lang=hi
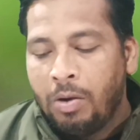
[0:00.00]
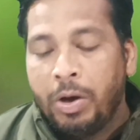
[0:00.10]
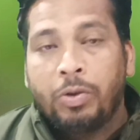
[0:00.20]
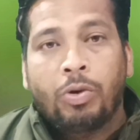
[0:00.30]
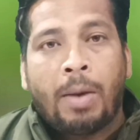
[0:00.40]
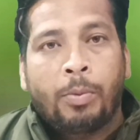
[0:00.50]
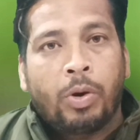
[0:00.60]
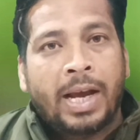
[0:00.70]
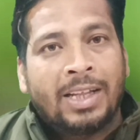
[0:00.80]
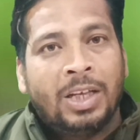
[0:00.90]
और इसको
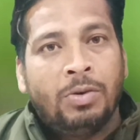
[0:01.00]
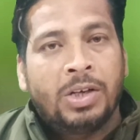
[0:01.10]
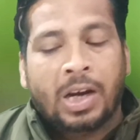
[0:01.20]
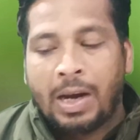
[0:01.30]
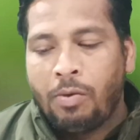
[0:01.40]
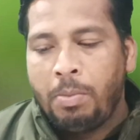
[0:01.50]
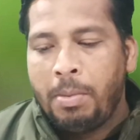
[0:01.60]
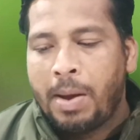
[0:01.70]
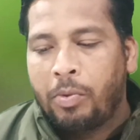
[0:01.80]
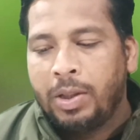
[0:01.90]
आपको कैसे यूज करना है वो
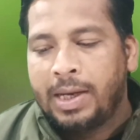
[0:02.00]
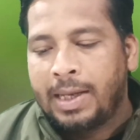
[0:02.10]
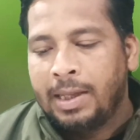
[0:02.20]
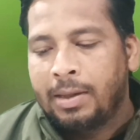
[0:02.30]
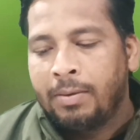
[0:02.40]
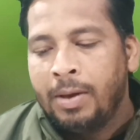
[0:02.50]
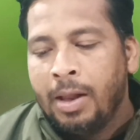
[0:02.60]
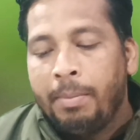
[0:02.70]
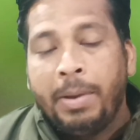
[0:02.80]
भी मैं आपको दिखा देता हूँ